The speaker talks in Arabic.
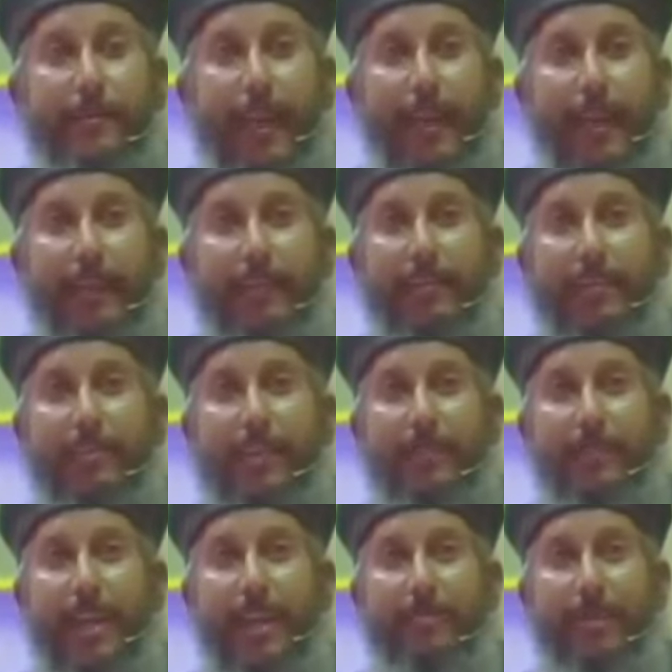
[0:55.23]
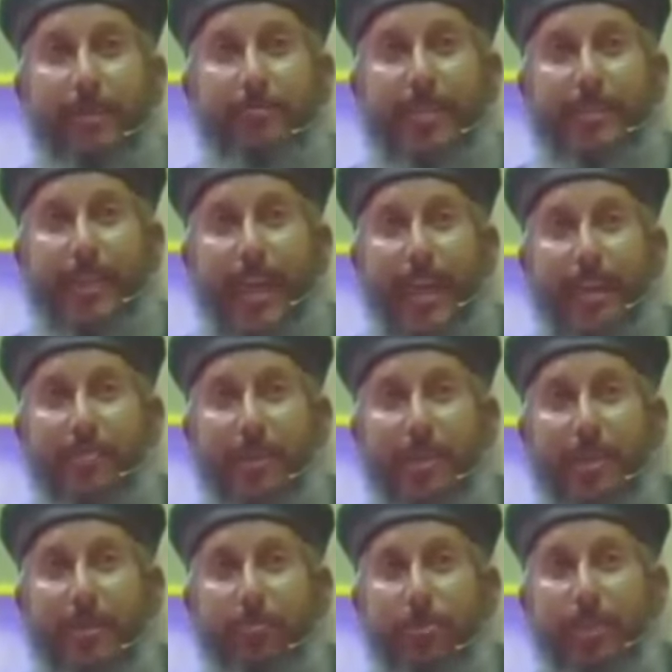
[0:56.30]
يعني انت جبتنا من مصر عشان
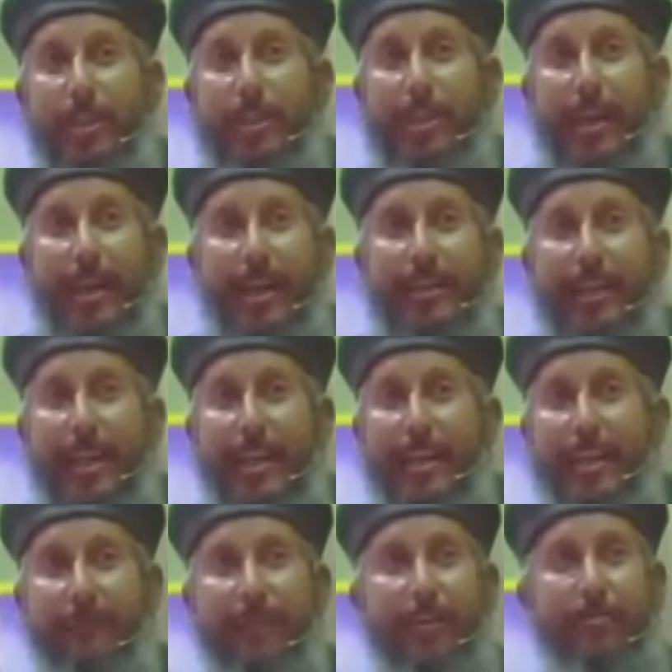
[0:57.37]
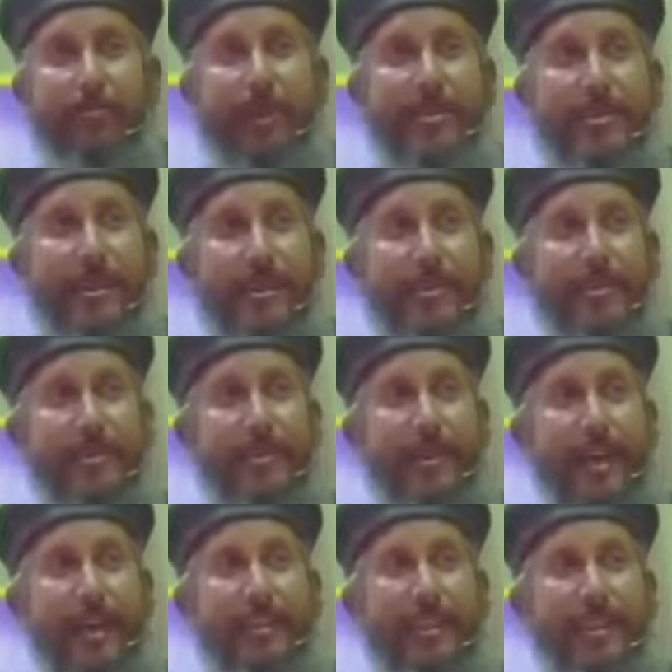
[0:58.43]
نموت هنا غرقانين في الميه
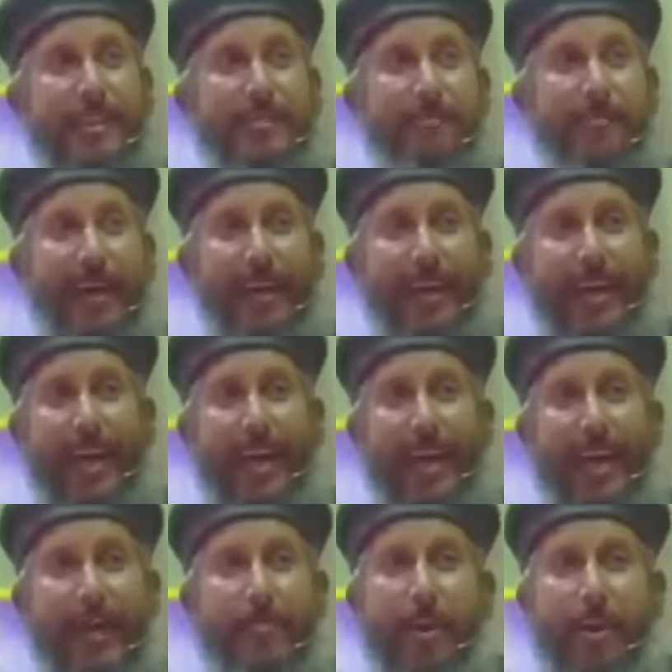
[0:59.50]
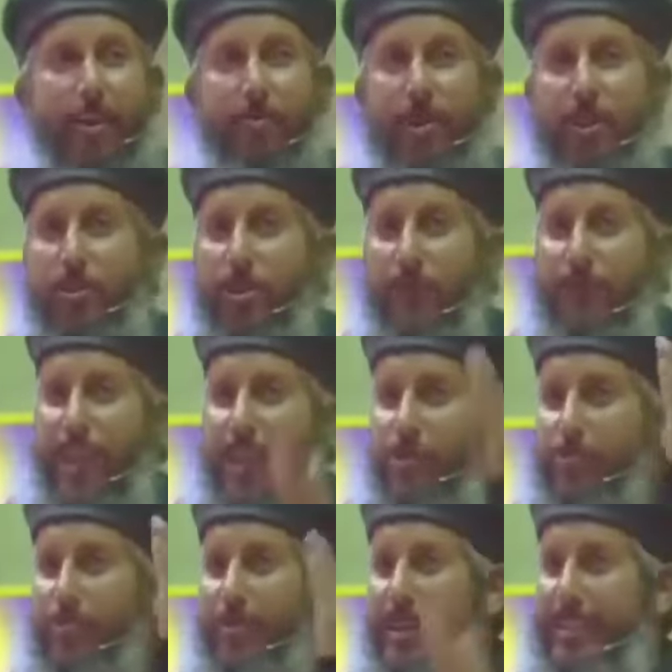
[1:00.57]
ادينا سمعنا كلامك وما شفنا
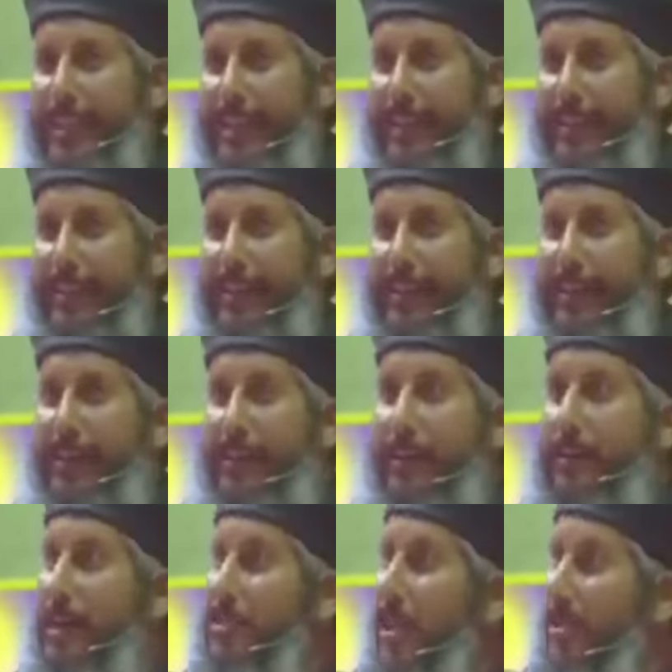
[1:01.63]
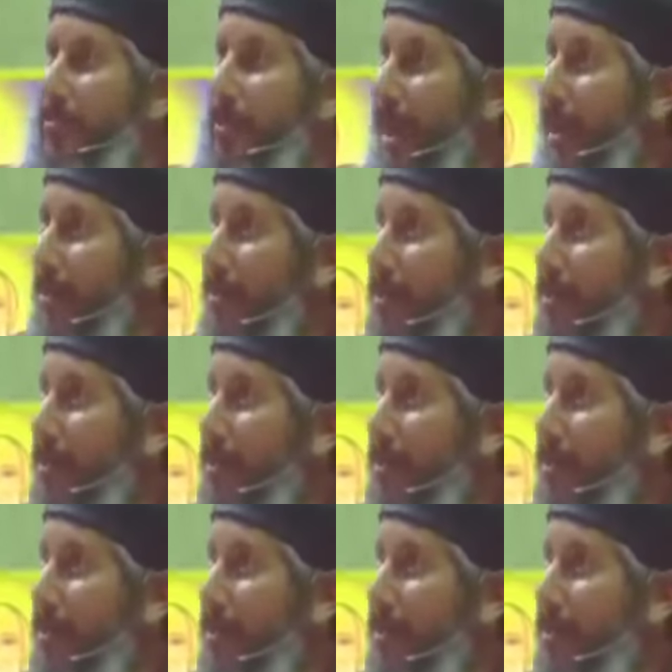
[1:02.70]
يوم عدل يا جماعه